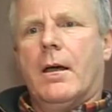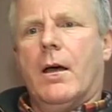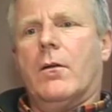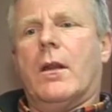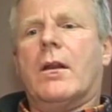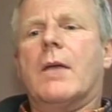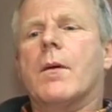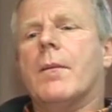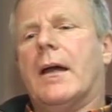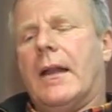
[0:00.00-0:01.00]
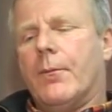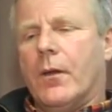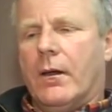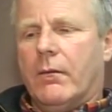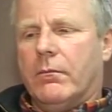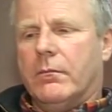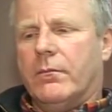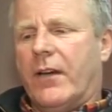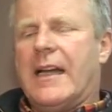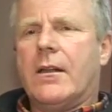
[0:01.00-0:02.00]
Also das ging mit dem Herrn Heppner
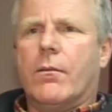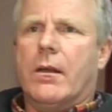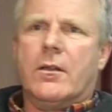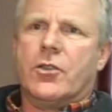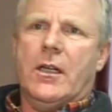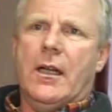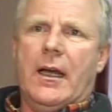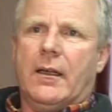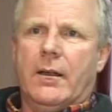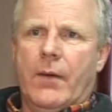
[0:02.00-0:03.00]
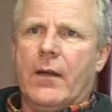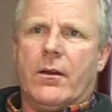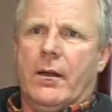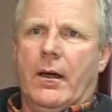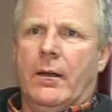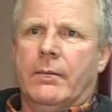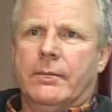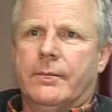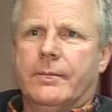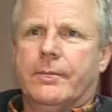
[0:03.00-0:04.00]
verhältnismäßig schnell im ersten Jahr.
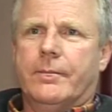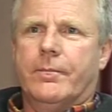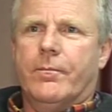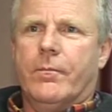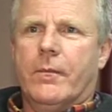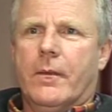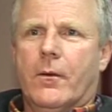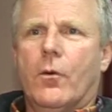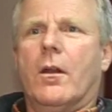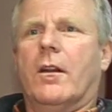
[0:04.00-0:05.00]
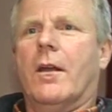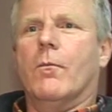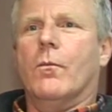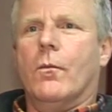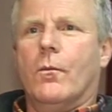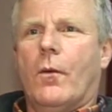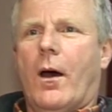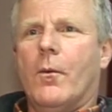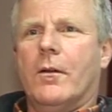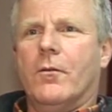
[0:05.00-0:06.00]
Und seitdem
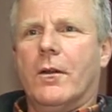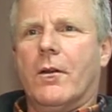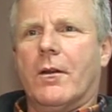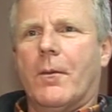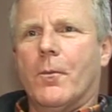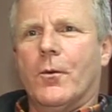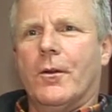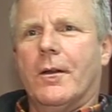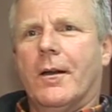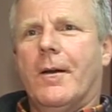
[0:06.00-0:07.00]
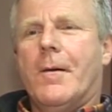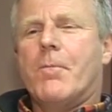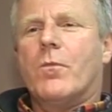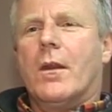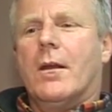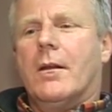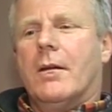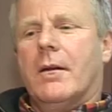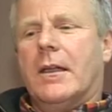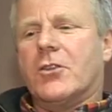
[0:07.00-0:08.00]
arbeiten wir zusammen und
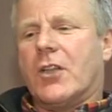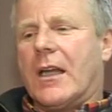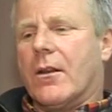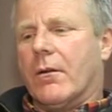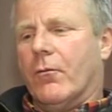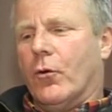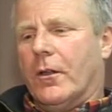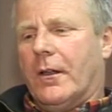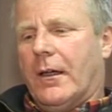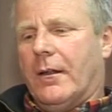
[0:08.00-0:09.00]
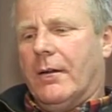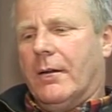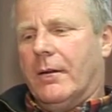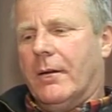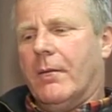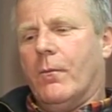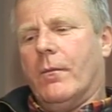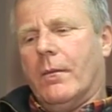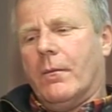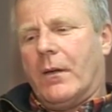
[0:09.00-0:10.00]
der Stress wurde dann
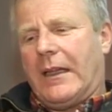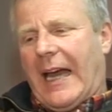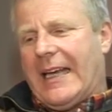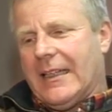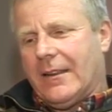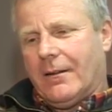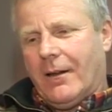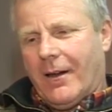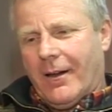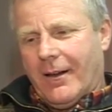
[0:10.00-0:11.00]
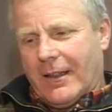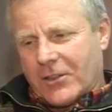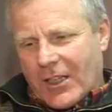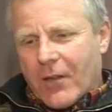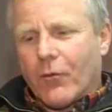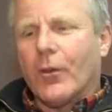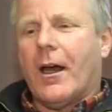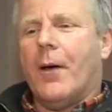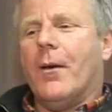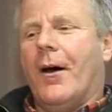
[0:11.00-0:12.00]
geteilt. Der Stress
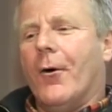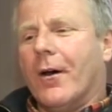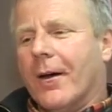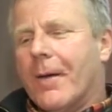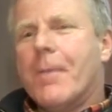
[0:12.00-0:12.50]
wurde aber auch